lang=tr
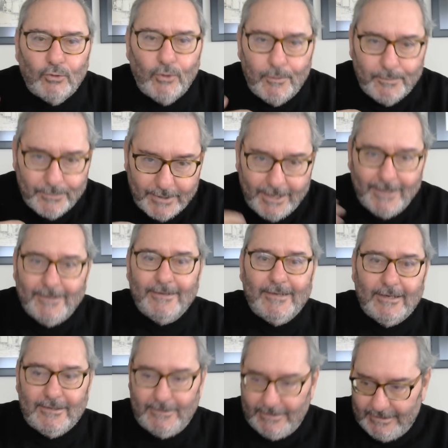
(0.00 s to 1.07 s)

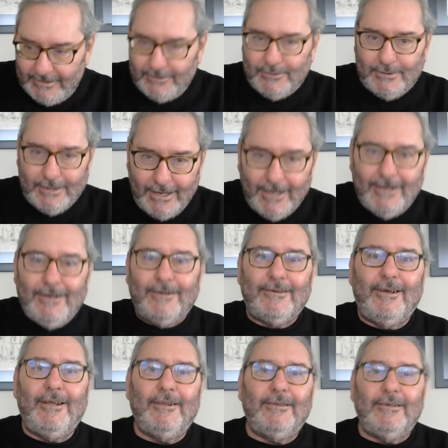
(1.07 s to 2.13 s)
toprağındaki işgali
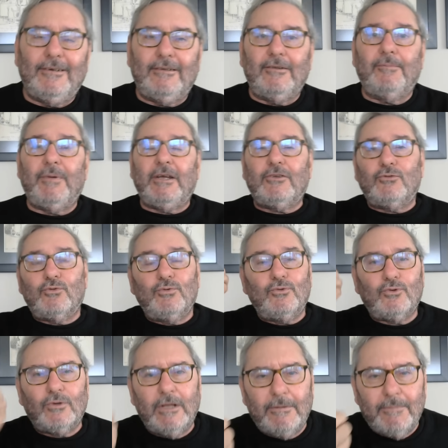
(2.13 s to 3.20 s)
kaldırdı. Bak
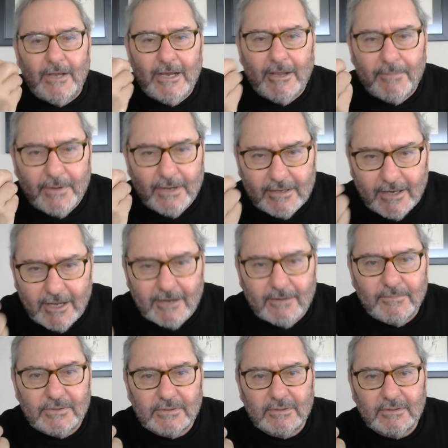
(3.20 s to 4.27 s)
suçlamaya bakar
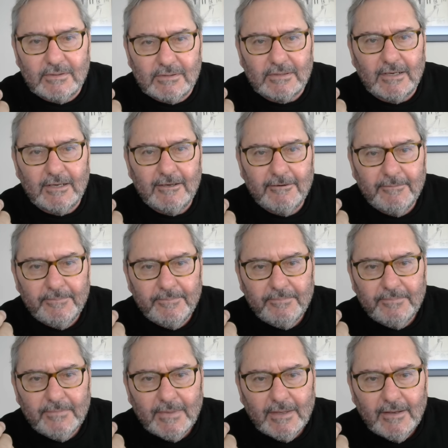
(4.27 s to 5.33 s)
mısınız ya?
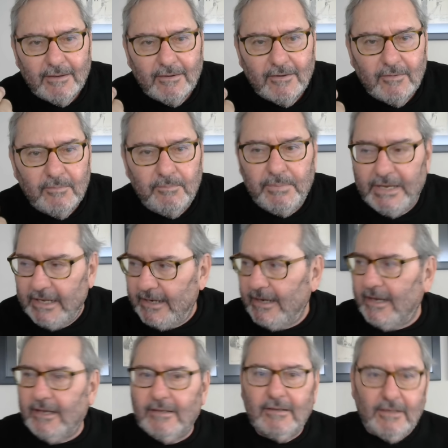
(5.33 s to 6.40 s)
Bir
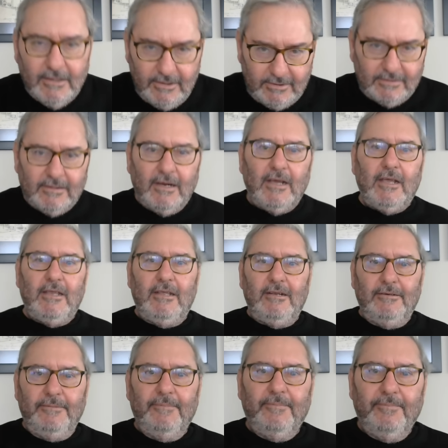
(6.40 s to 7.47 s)
yanda İsrail
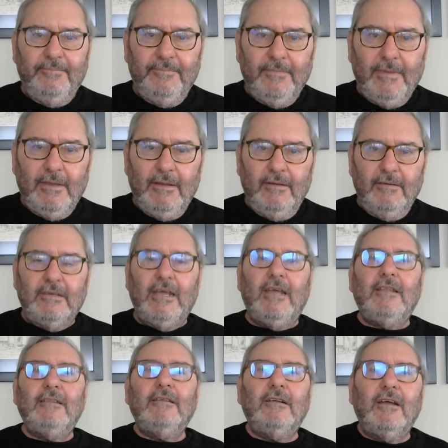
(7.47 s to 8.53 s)

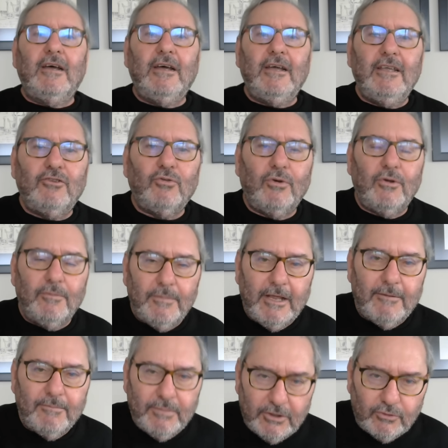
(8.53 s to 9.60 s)
kendine ait
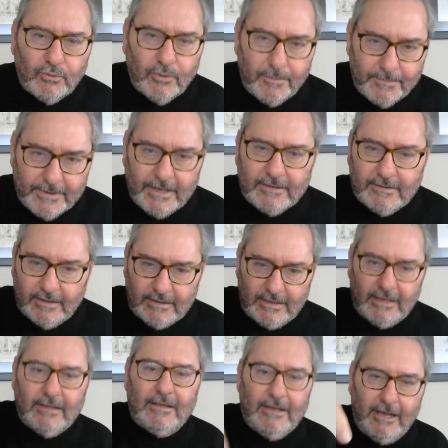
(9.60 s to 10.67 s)
olmayan bir toprakta
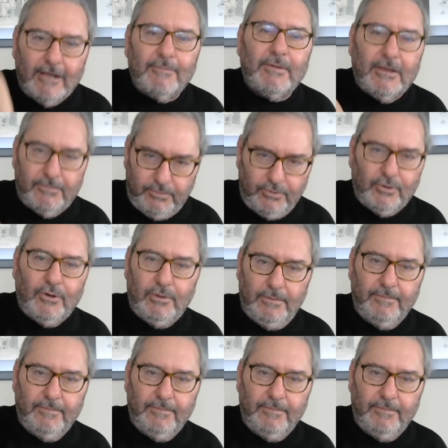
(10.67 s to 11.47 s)
katliam yapıyor